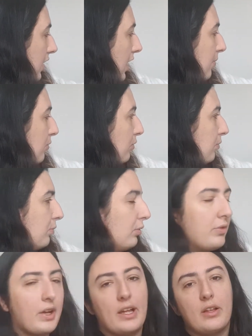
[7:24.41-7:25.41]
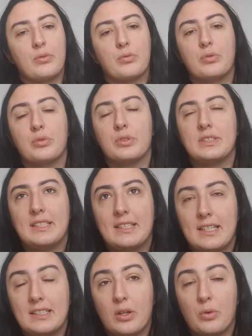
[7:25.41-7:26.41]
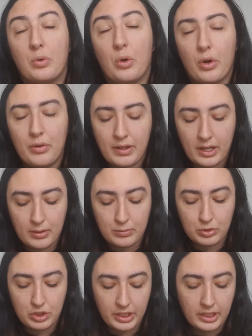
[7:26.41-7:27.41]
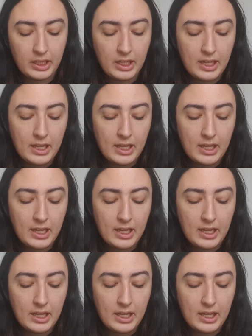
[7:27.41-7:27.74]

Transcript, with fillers: à mon beau-frère, donc c'est-à-dire le grand frère à mon chéri.